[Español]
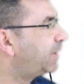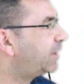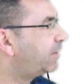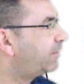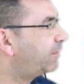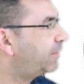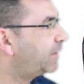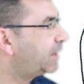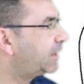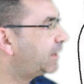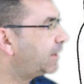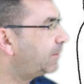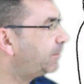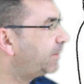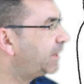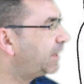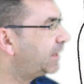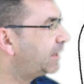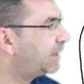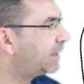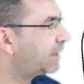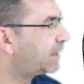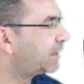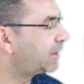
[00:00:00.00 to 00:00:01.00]

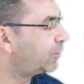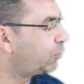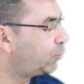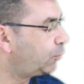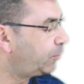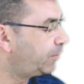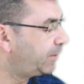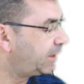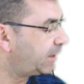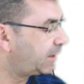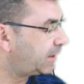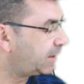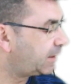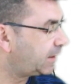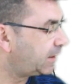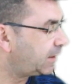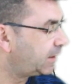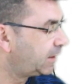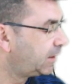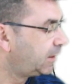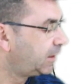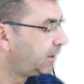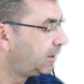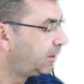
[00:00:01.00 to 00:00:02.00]
perfectamente
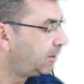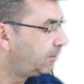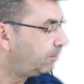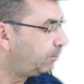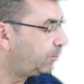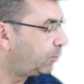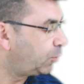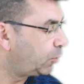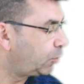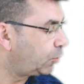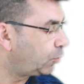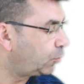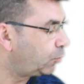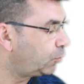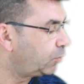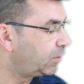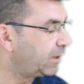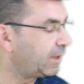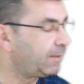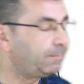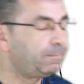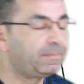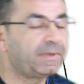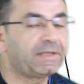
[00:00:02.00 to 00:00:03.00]
recubierta por
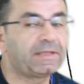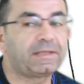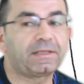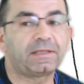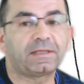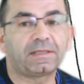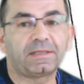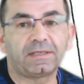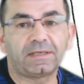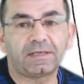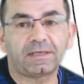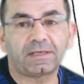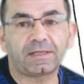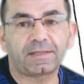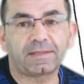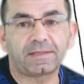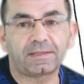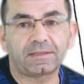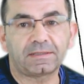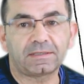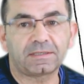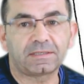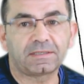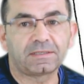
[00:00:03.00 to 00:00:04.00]
una especie de
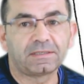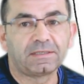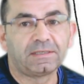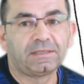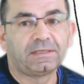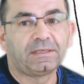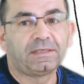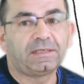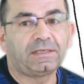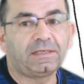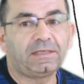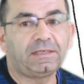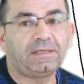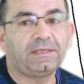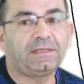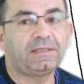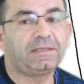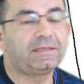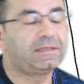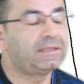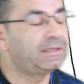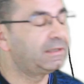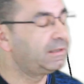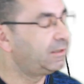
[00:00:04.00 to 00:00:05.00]
haces
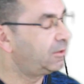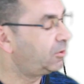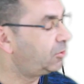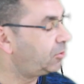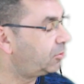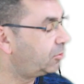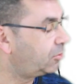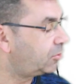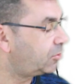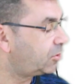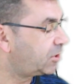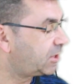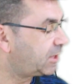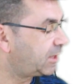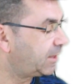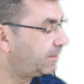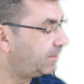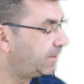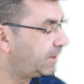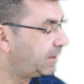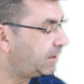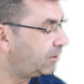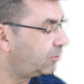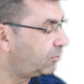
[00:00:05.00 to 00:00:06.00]
y dentro
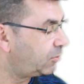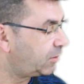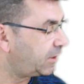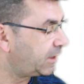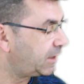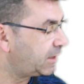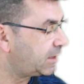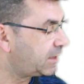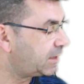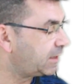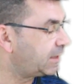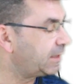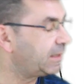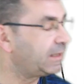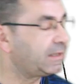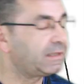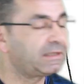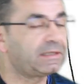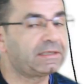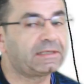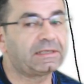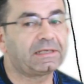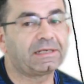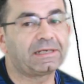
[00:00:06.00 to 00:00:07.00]
se ve lo que es
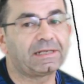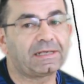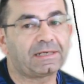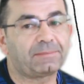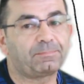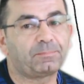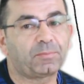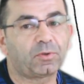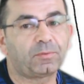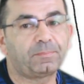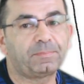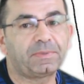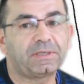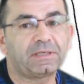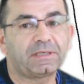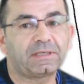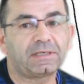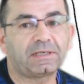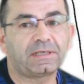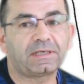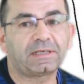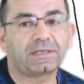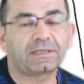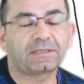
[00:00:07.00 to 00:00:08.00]
eh, la
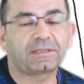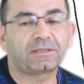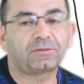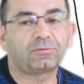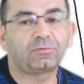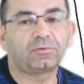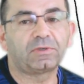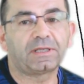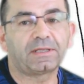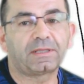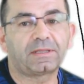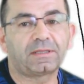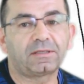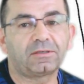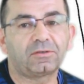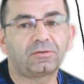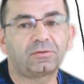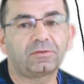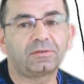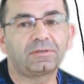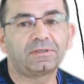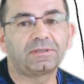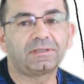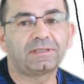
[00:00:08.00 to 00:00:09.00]
propia
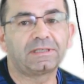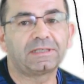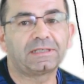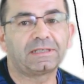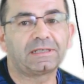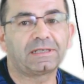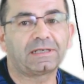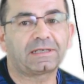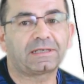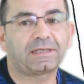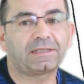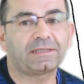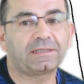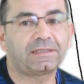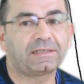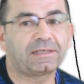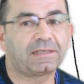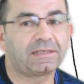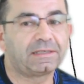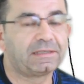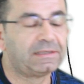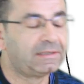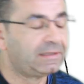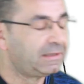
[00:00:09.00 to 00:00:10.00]
articulación de la
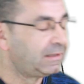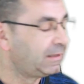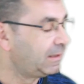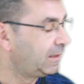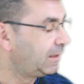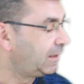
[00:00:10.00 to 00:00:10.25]
cadera.